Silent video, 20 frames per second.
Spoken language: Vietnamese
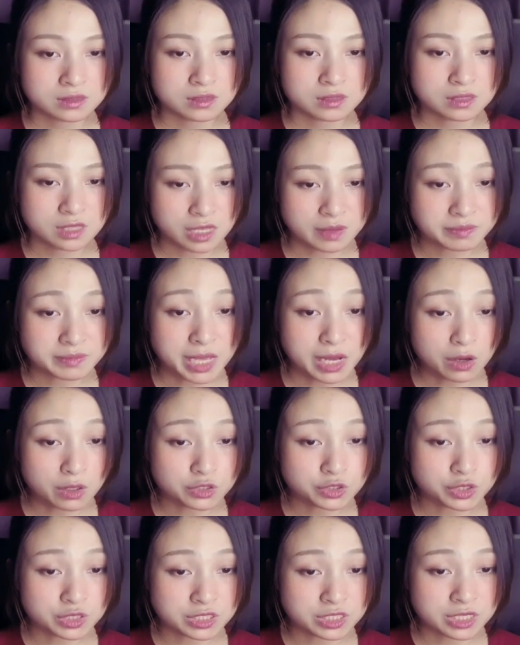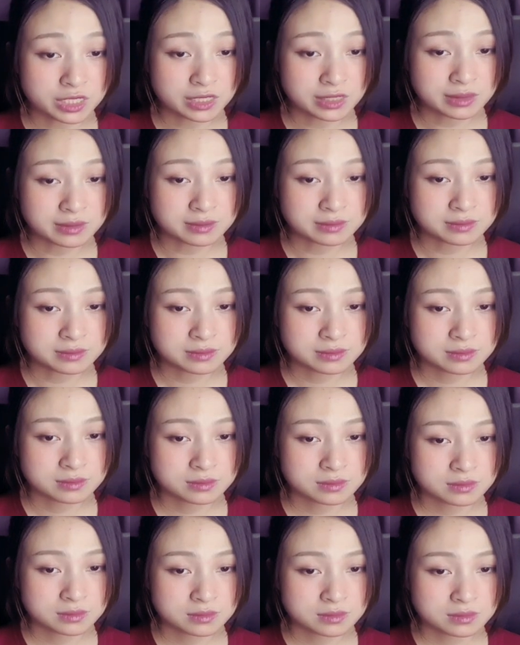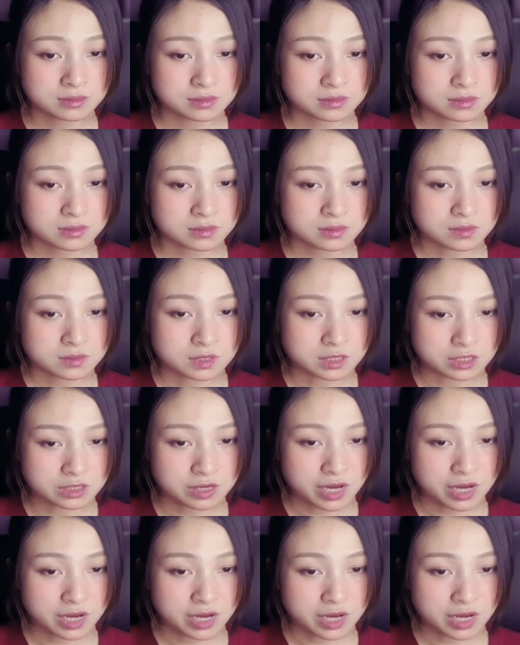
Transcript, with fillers: tìm ta có chuyện gì nữ